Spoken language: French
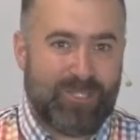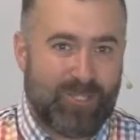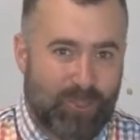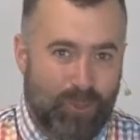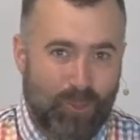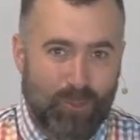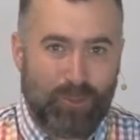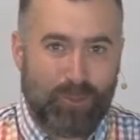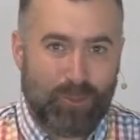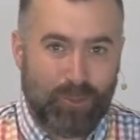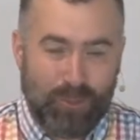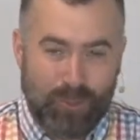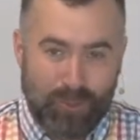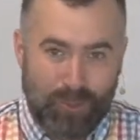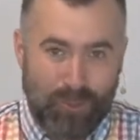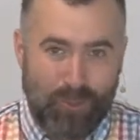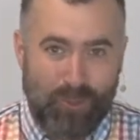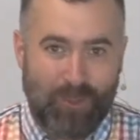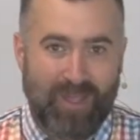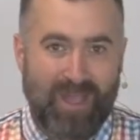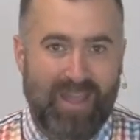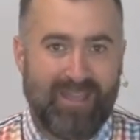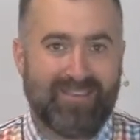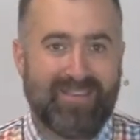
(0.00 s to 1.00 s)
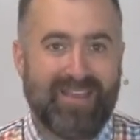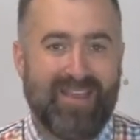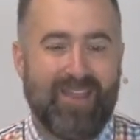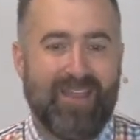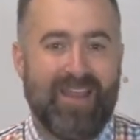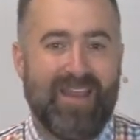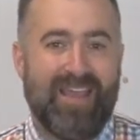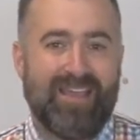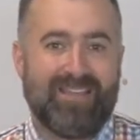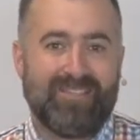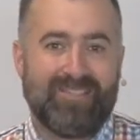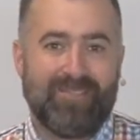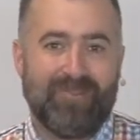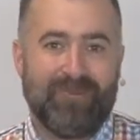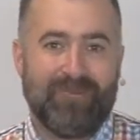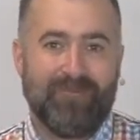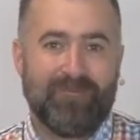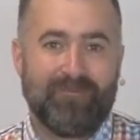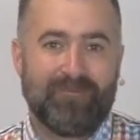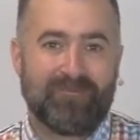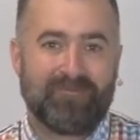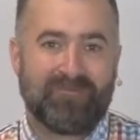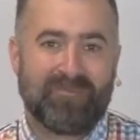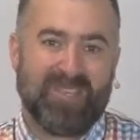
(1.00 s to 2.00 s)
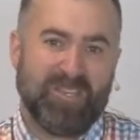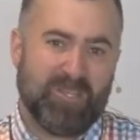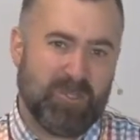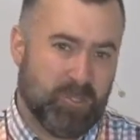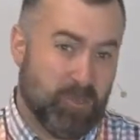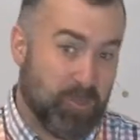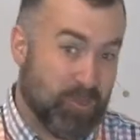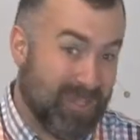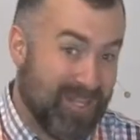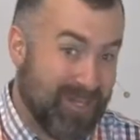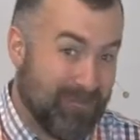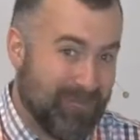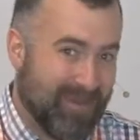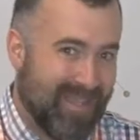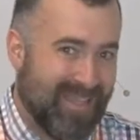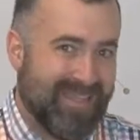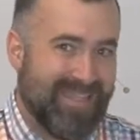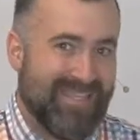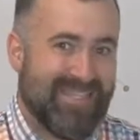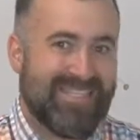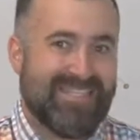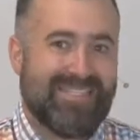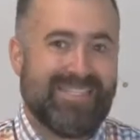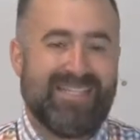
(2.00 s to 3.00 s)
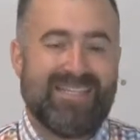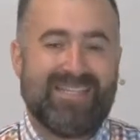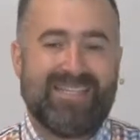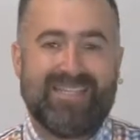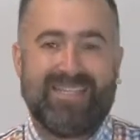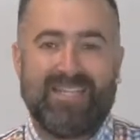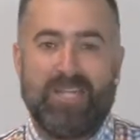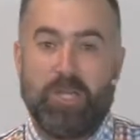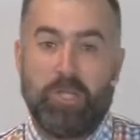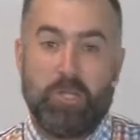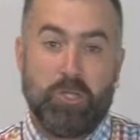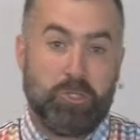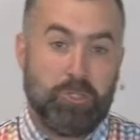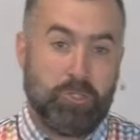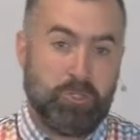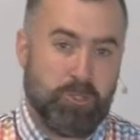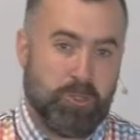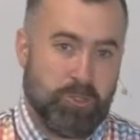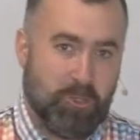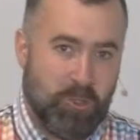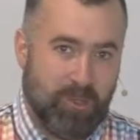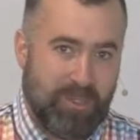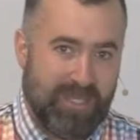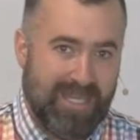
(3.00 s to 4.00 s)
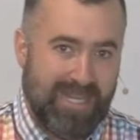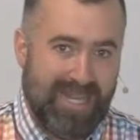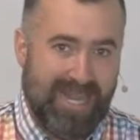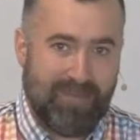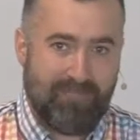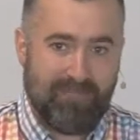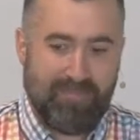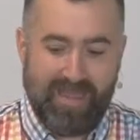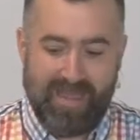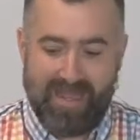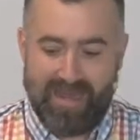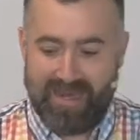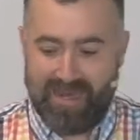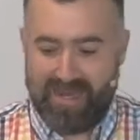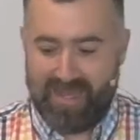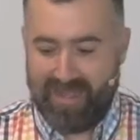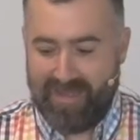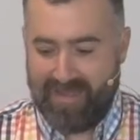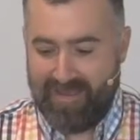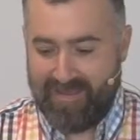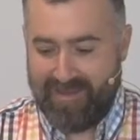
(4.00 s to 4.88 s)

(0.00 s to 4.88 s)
ceux que Dieu rentre en relation, ceux qu'il prédestine, ceux qu'il appelle,